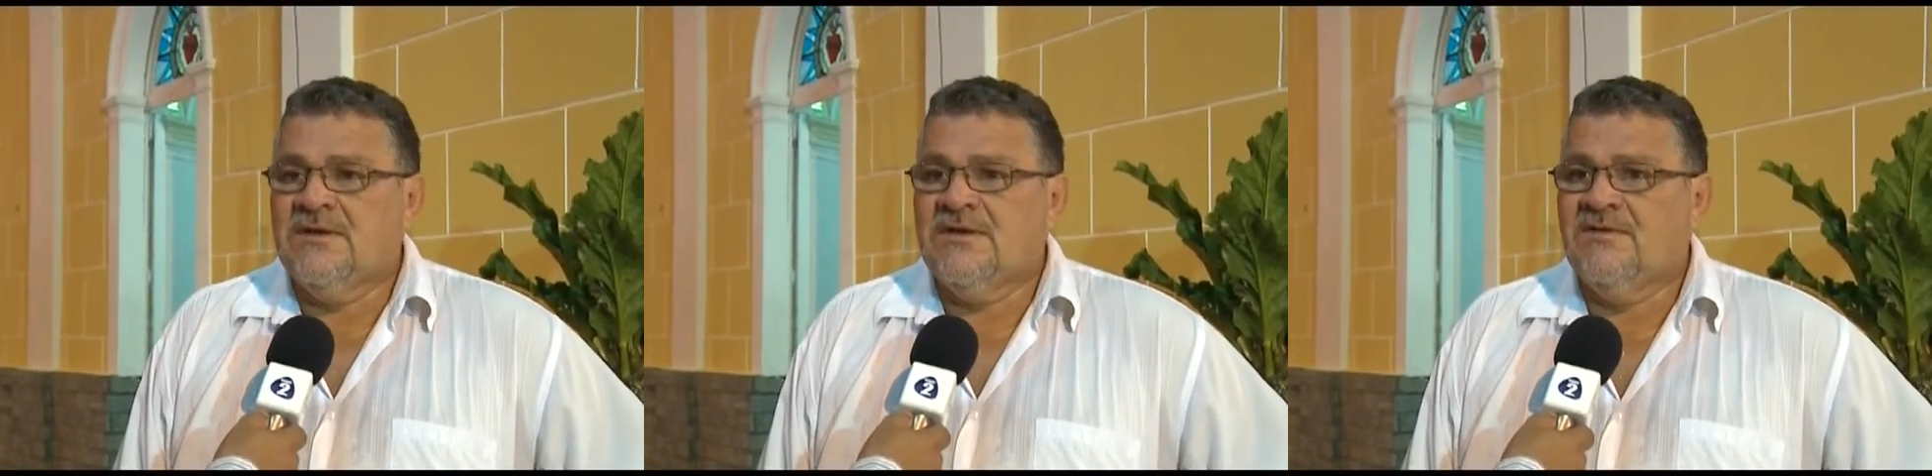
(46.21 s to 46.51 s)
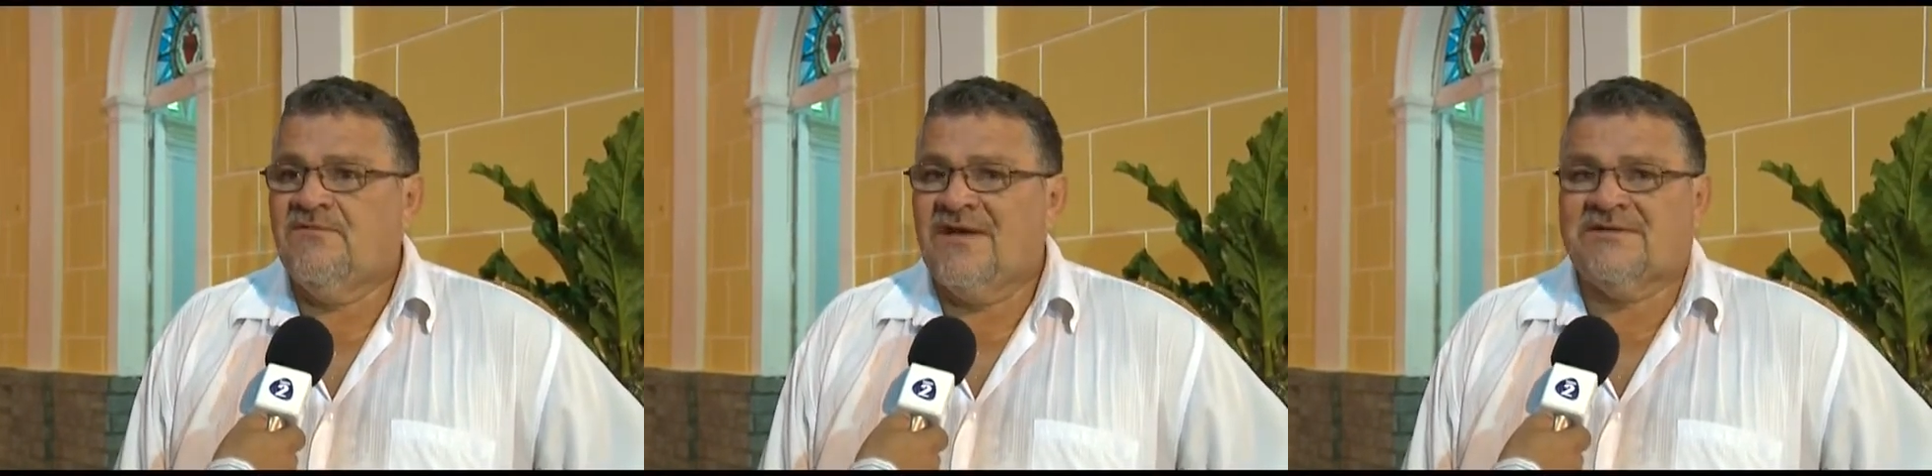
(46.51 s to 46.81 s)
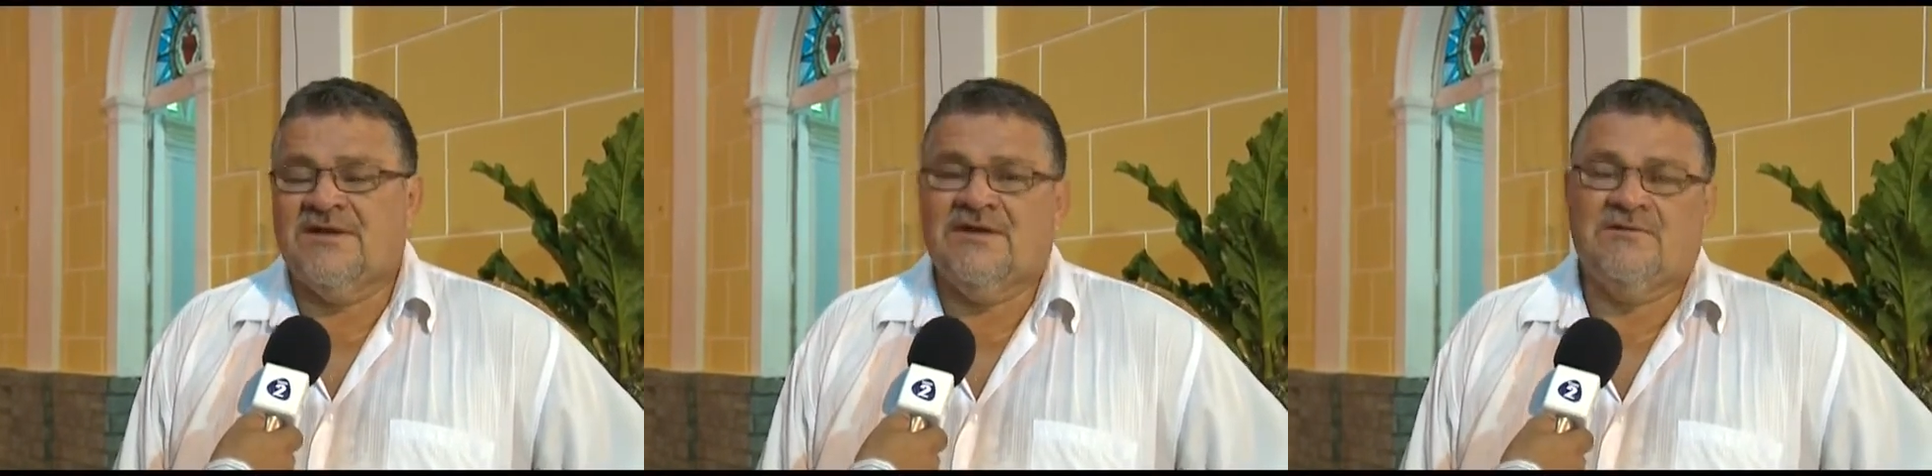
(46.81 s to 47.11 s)
E
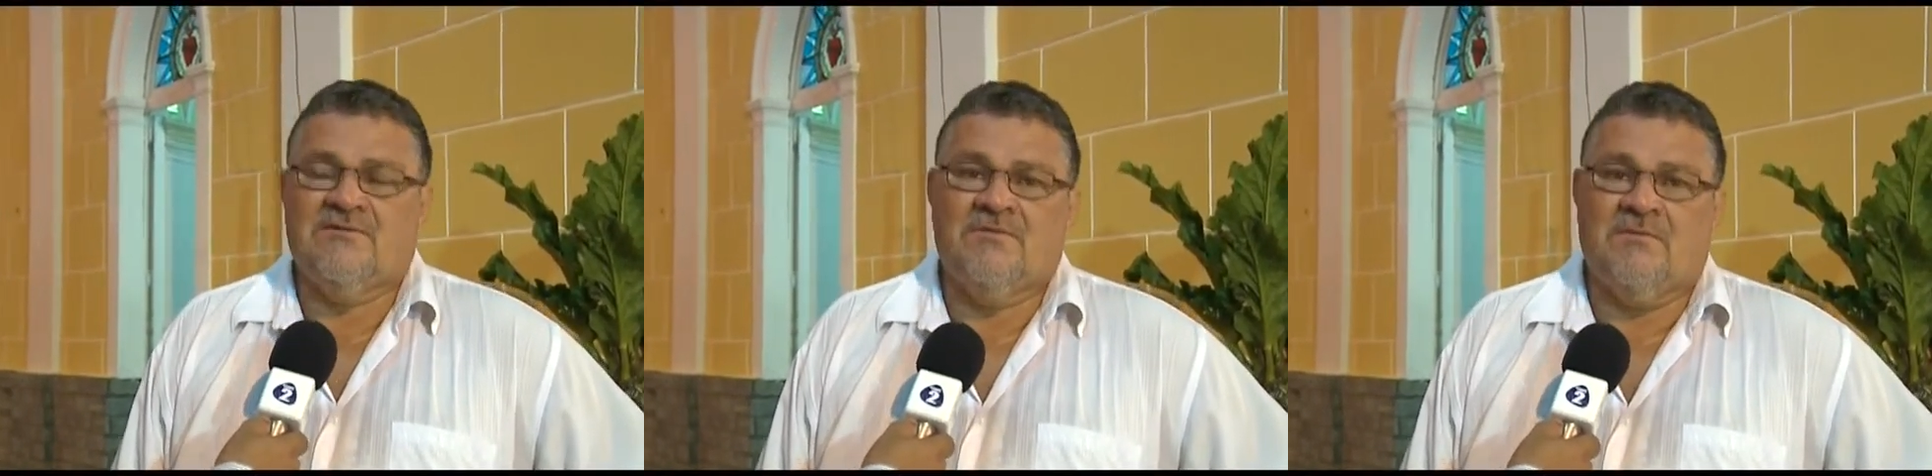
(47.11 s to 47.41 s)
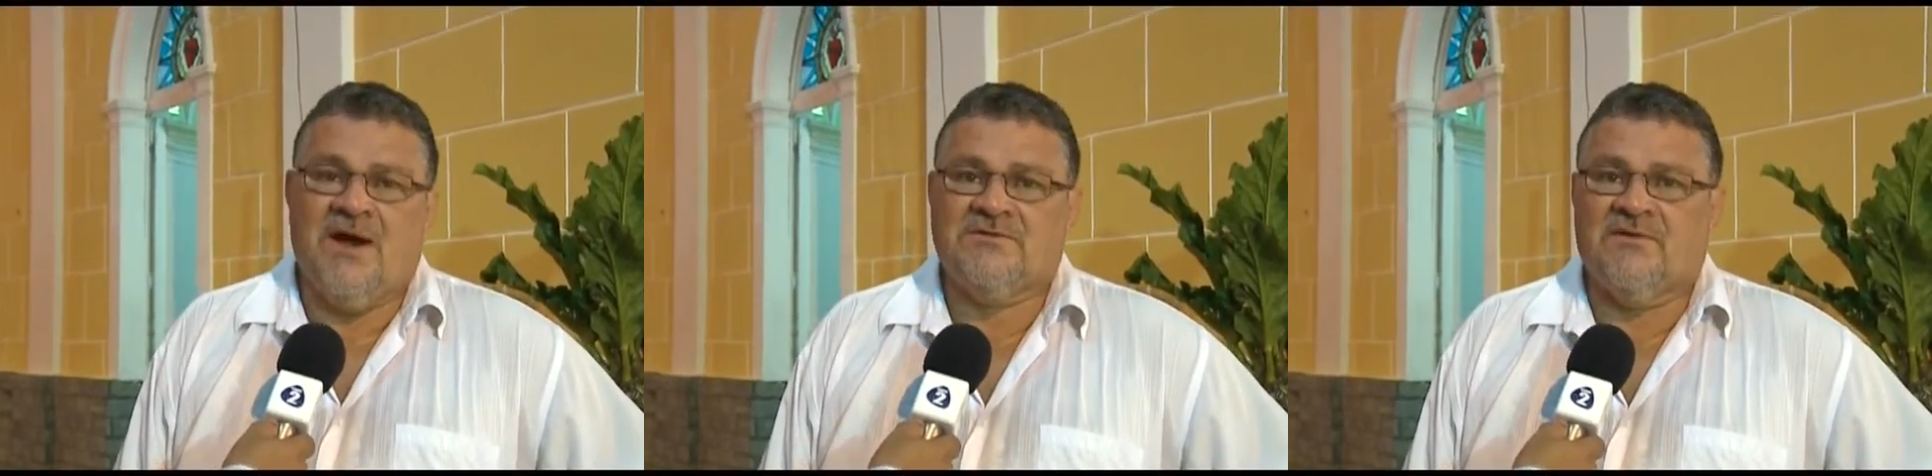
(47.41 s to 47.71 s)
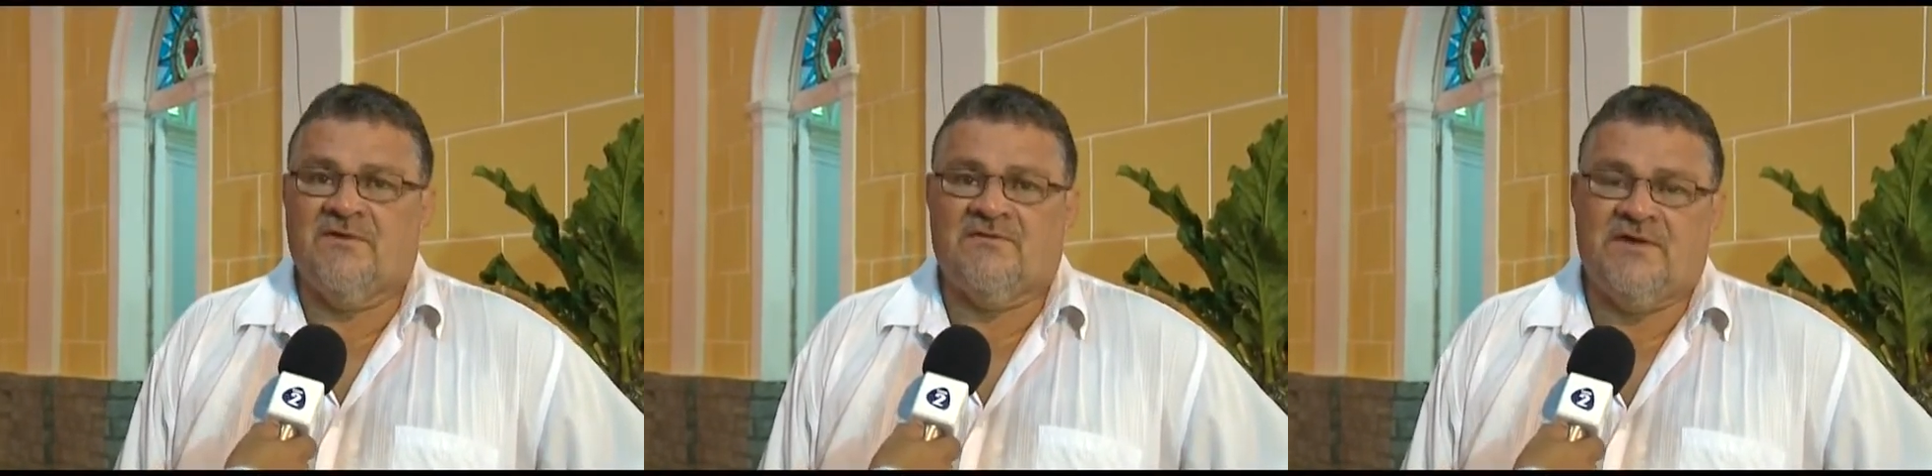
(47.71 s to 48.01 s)
fazendo mais
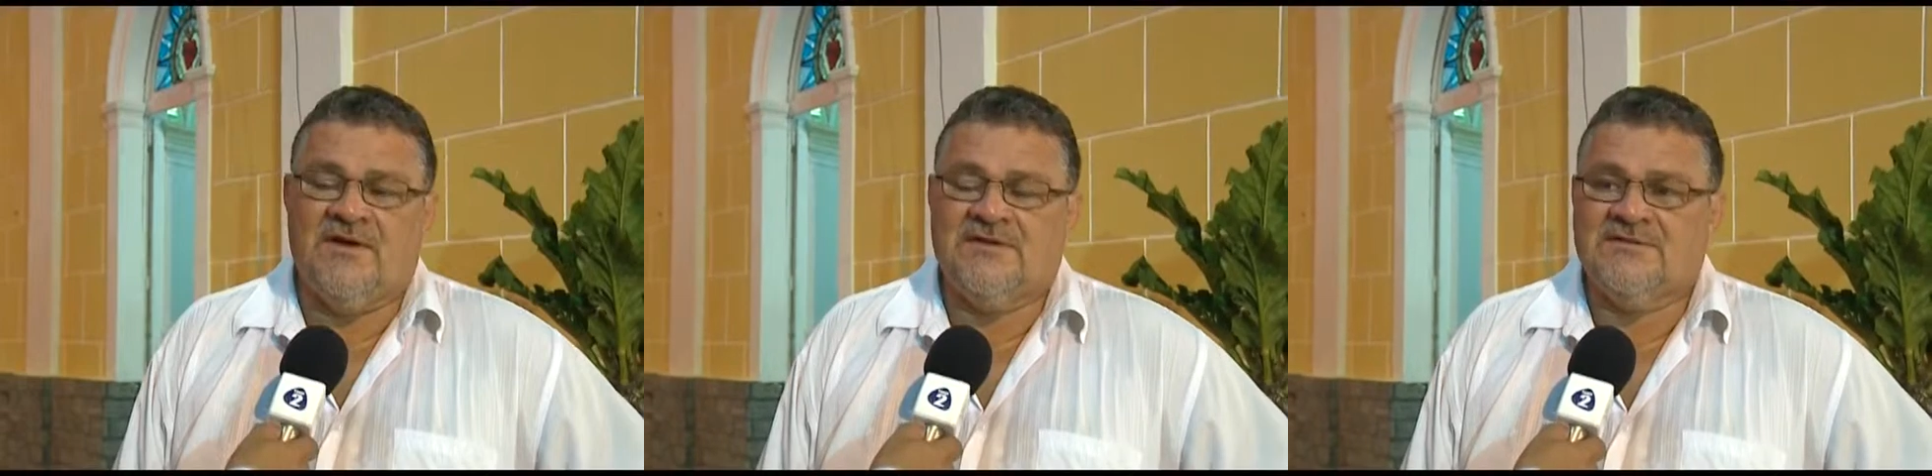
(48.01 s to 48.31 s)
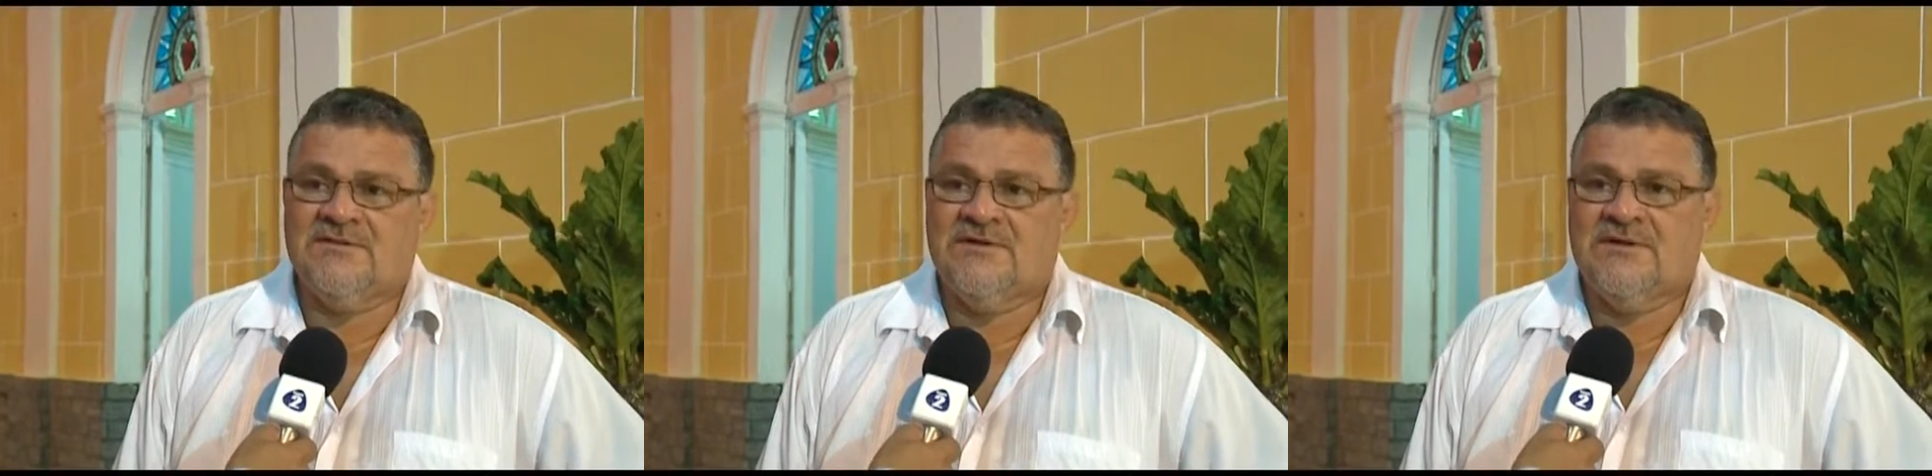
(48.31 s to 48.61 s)
uma vez